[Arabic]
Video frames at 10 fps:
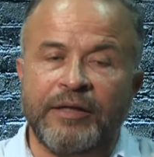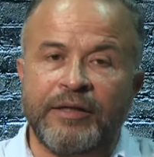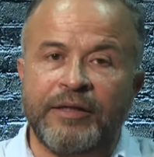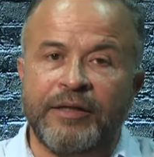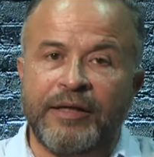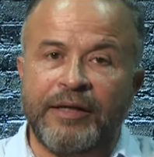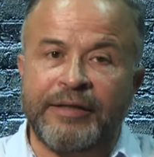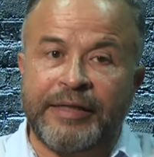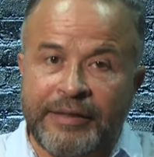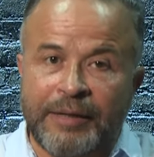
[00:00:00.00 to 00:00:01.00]
آه،
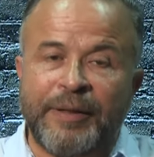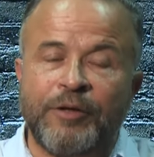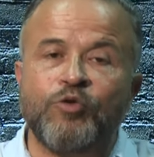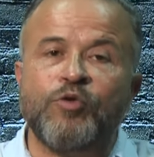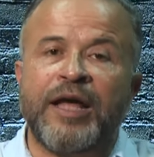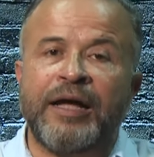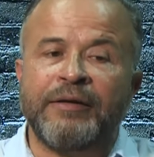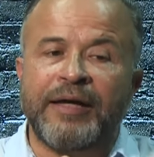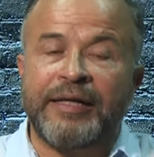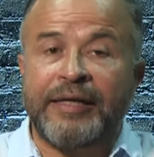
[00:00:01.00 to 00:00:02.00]
الكتابة الأولى
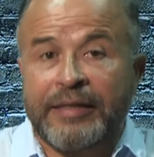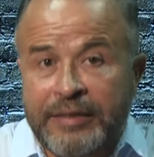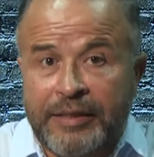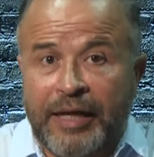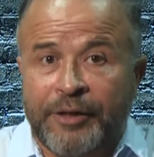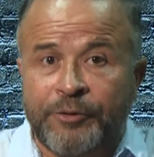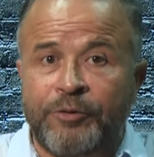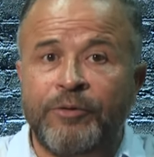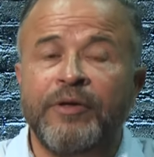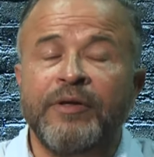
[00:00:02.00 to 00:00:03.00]
اللي هي
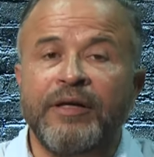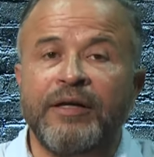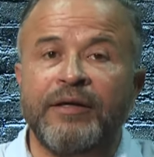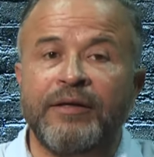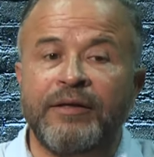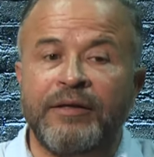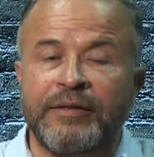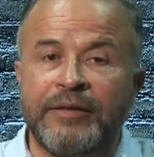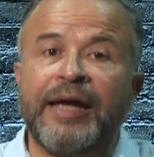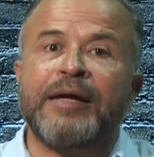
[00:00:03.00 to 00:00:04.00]
السيناريو
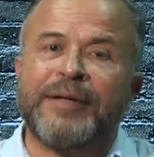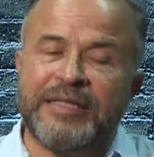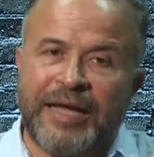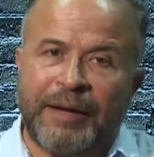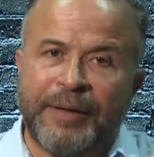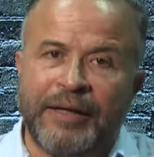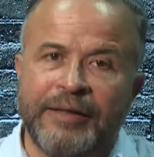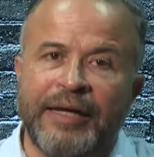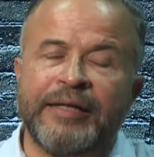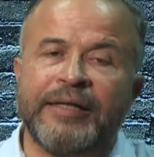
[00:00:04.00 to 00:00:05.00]
آه، دائما صعبة
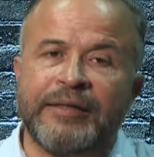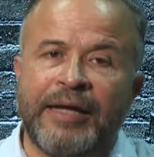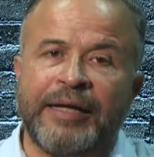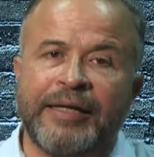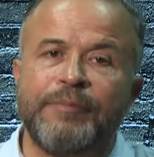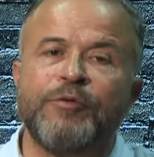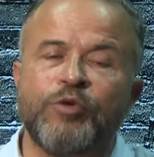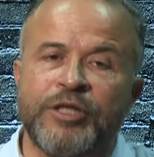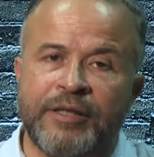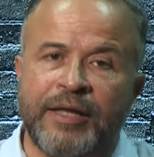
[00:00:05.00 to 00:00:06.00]
لأنك تحكي من
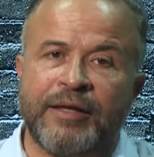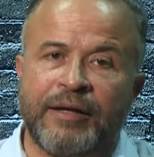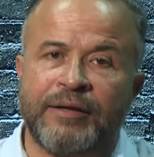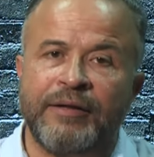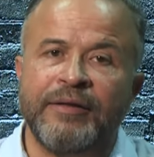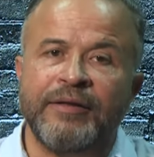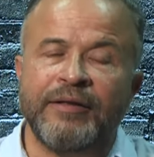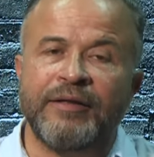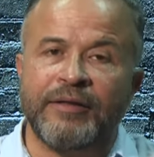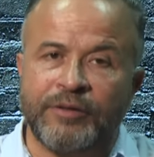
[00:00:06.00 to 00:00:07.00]
وجهة نظر
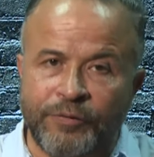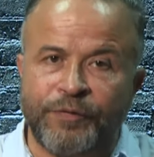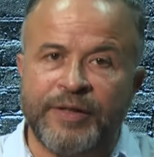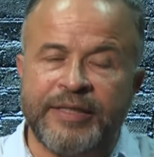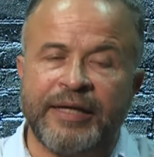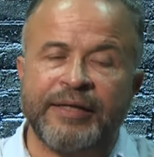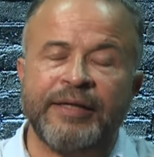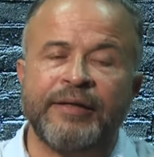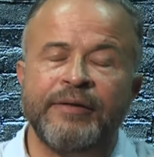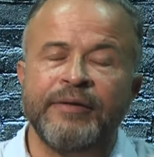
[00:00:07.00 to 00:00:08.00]
آه، طفل
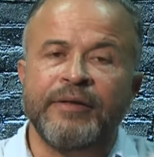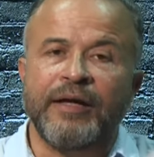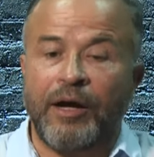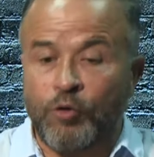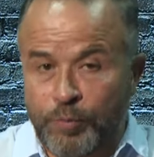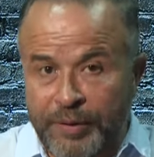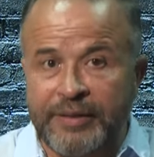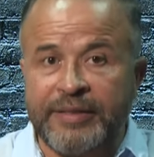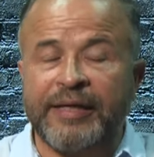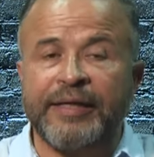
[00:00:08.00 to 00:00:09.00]
صغير أو
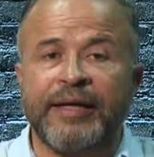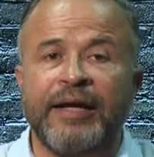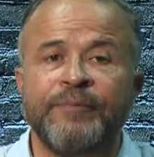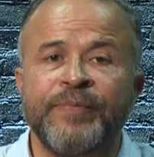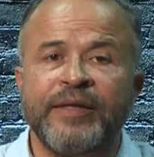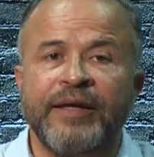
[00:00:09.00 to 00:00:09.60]
بنت صغيرة